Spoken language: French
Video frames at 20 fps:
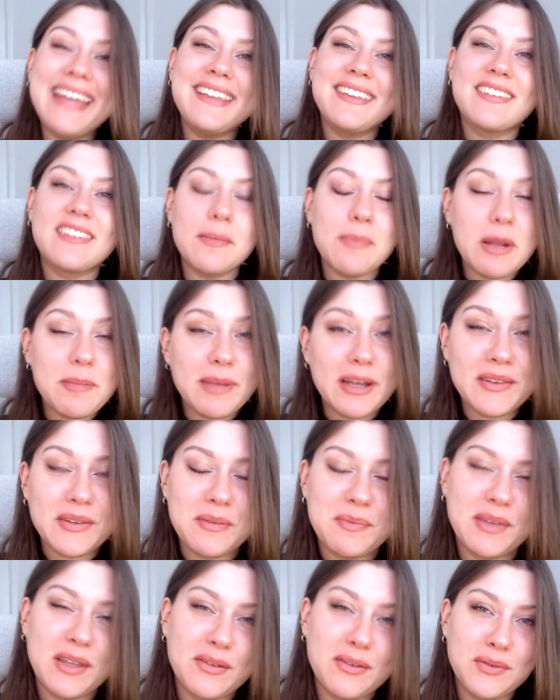Hey, c'est Pinte,
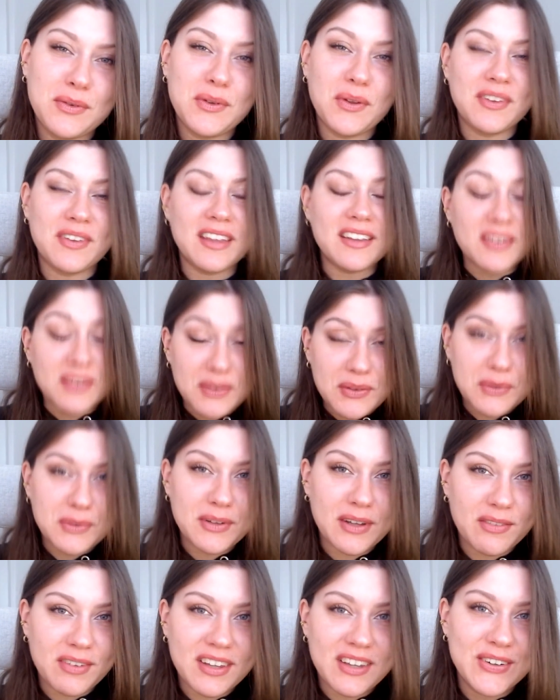bienvenue dans cette
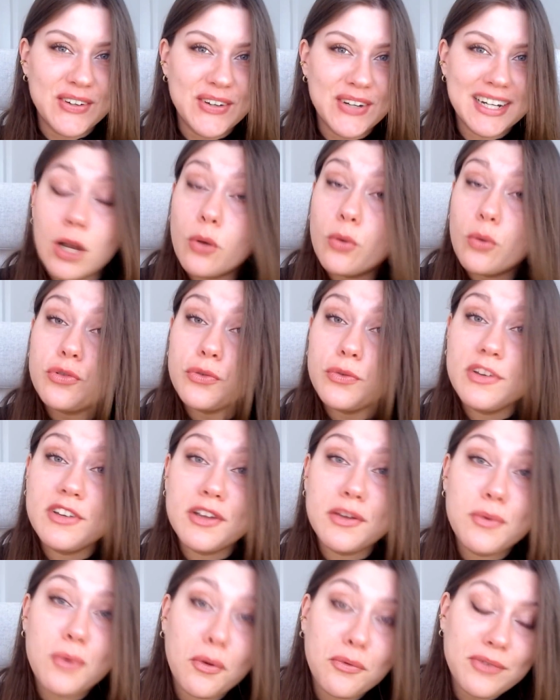nouvelle vidéo. Alors aujourd'hui
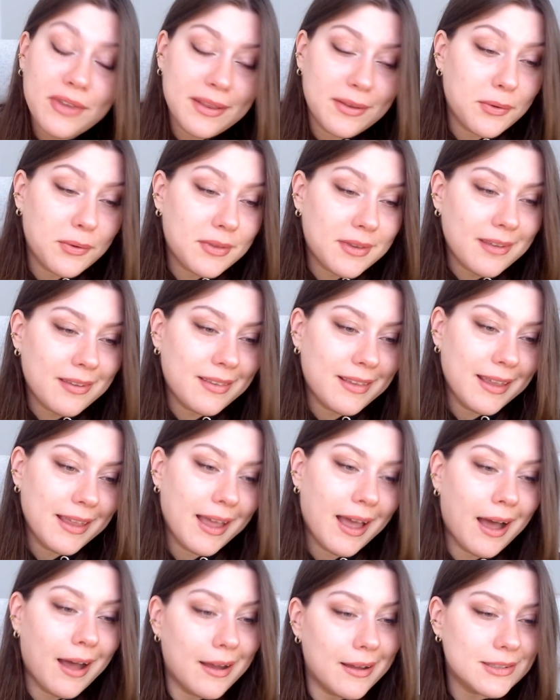j'ai eu envie de tester
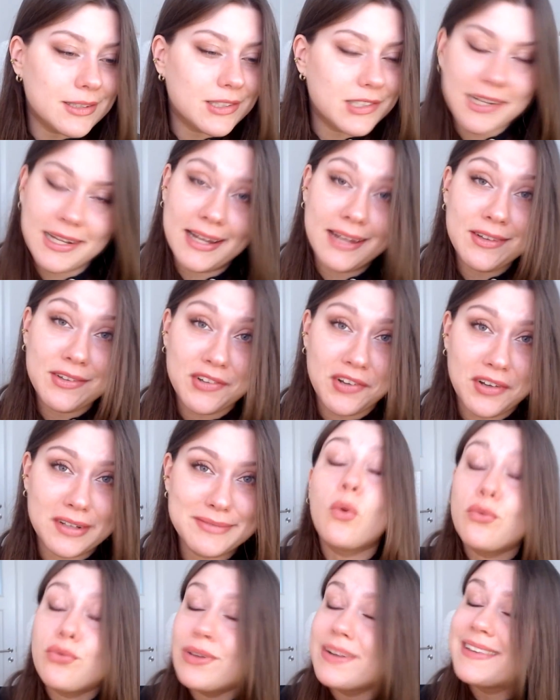un challenge
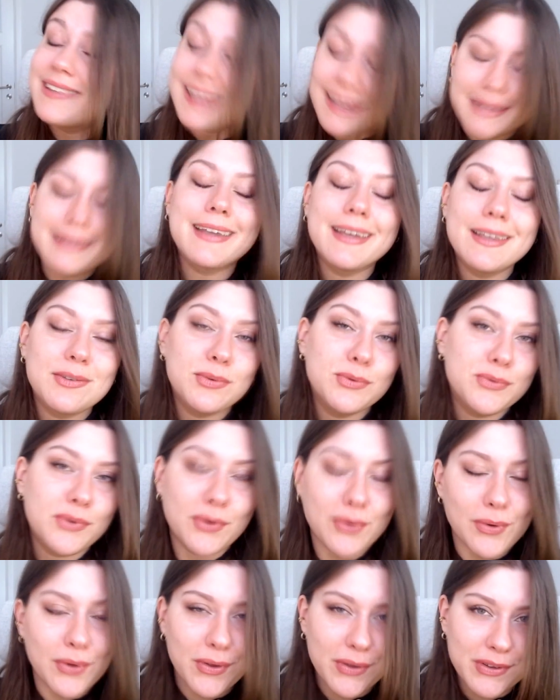qu'on voit très très
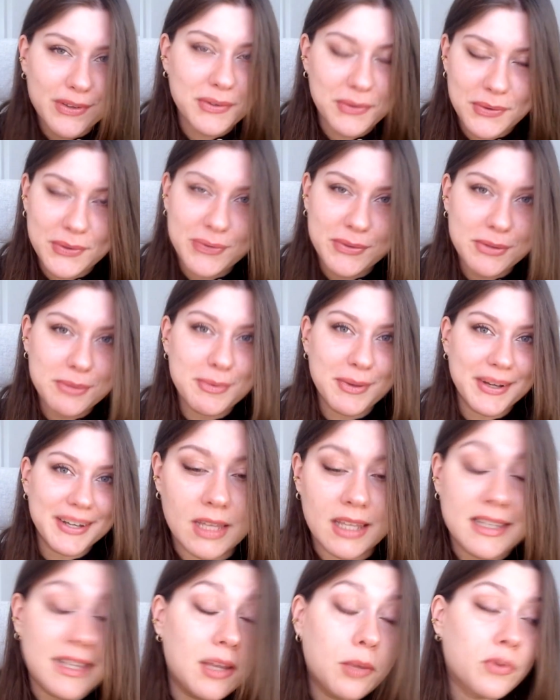souvent euh, sur YouTube
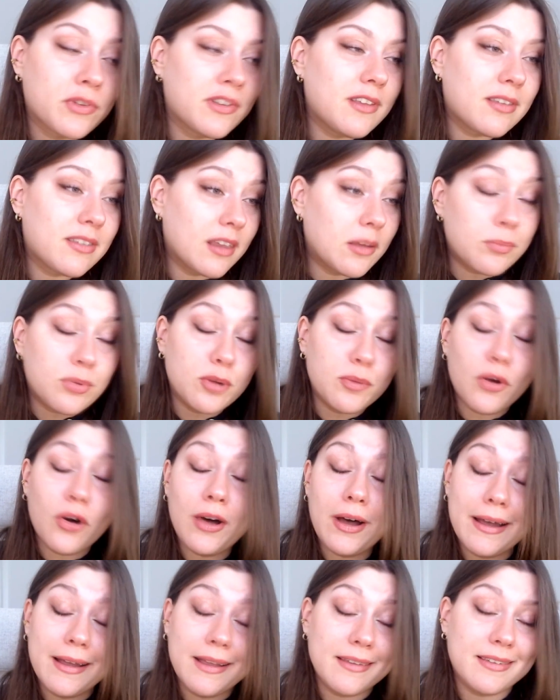et qui consiste
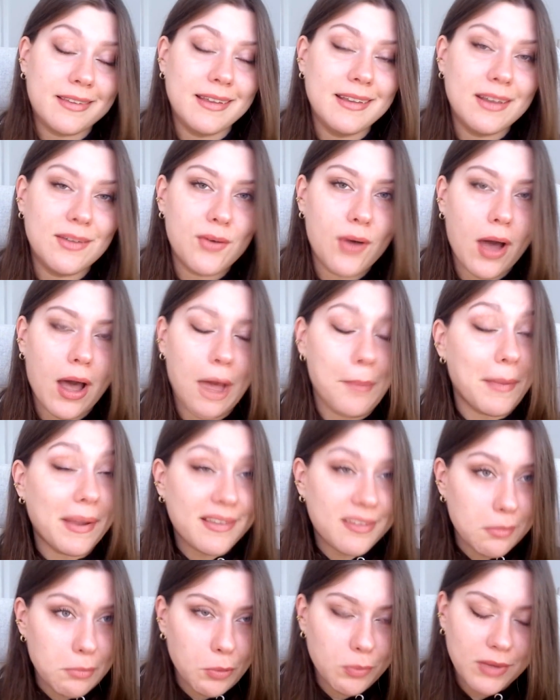simplement à essayer d'avoir un
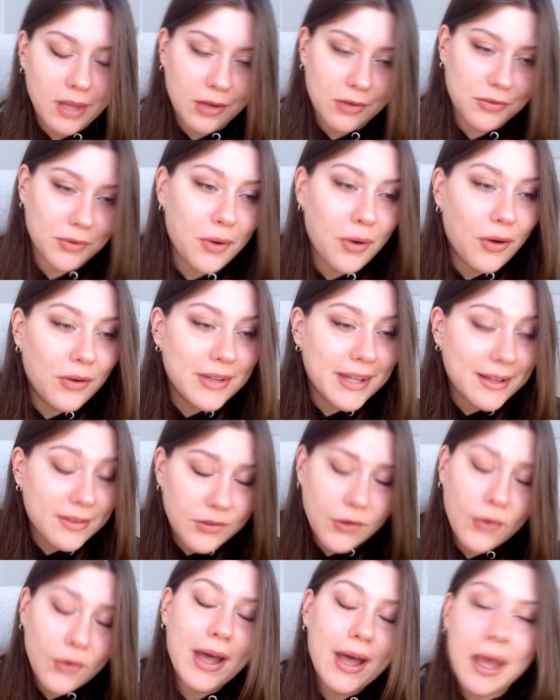maximum d'argent en un
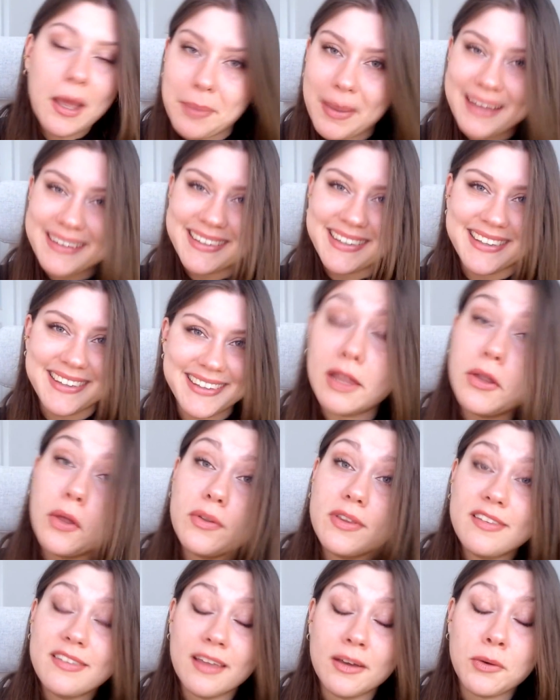temps imparti. D'ailleurs
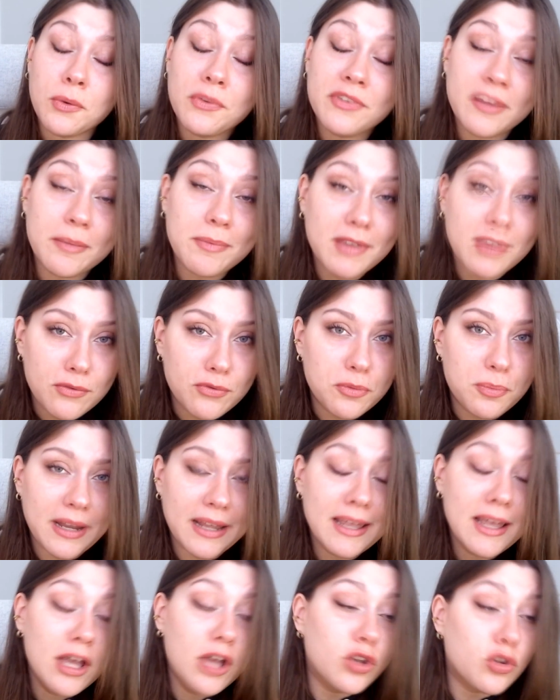si c'est un concept qui vous
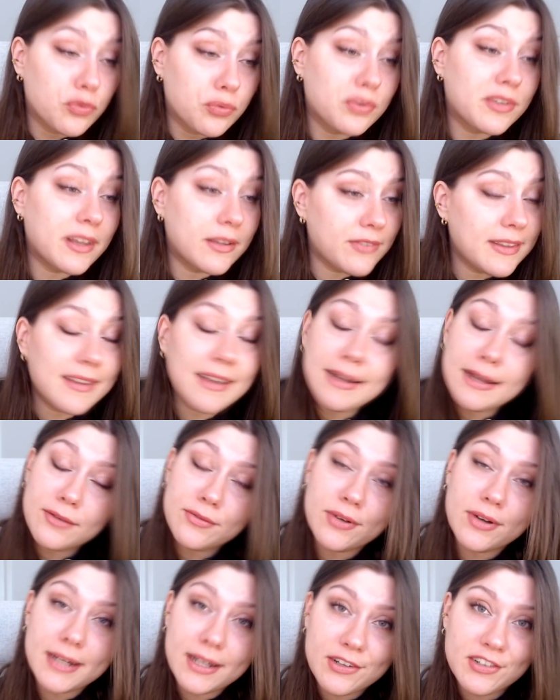plaît, je vous invite à aller
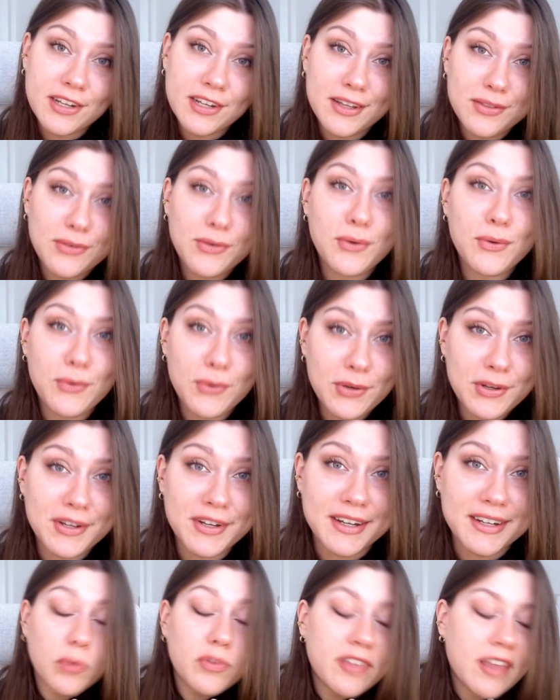voir la chaîne de Luc
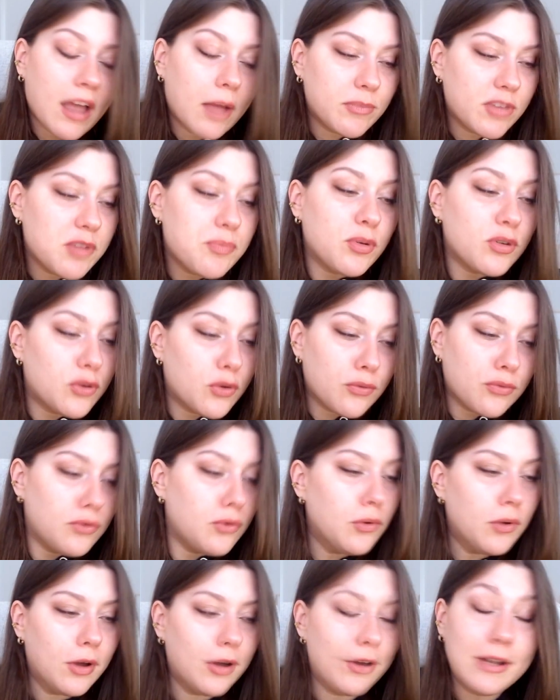dont c'est un petit peu
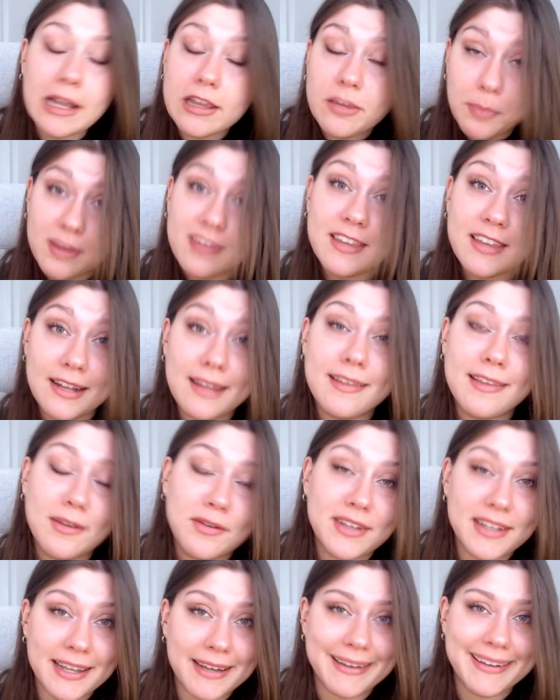devenu euh, la spécialité on
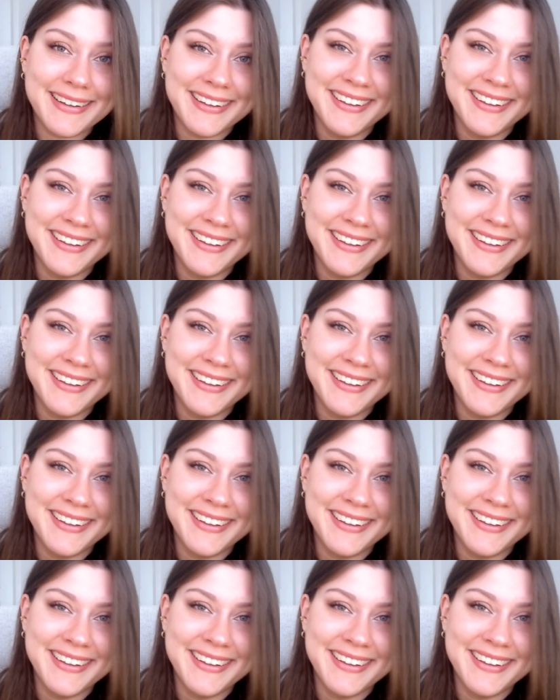va dire.